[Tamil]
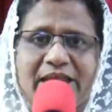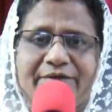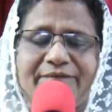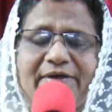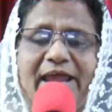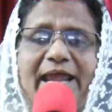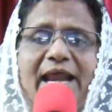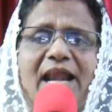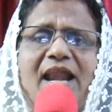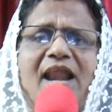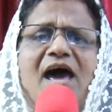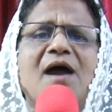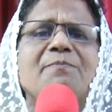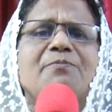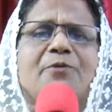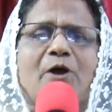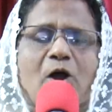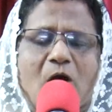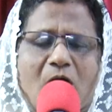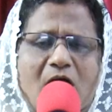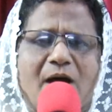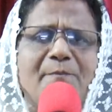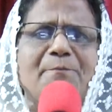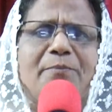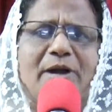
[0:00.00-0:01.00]
இவையெல்லாம்
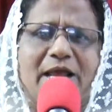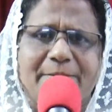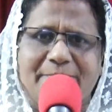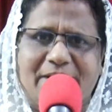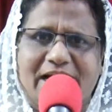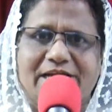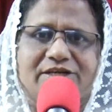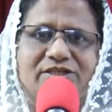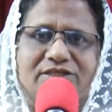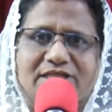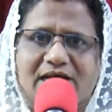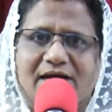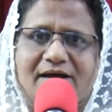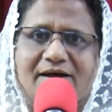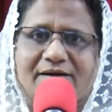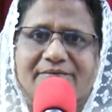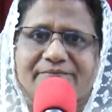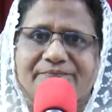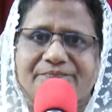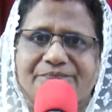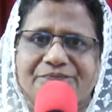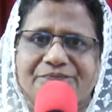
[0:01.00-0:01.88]
காம்ப்ளிமெண்ட் தான்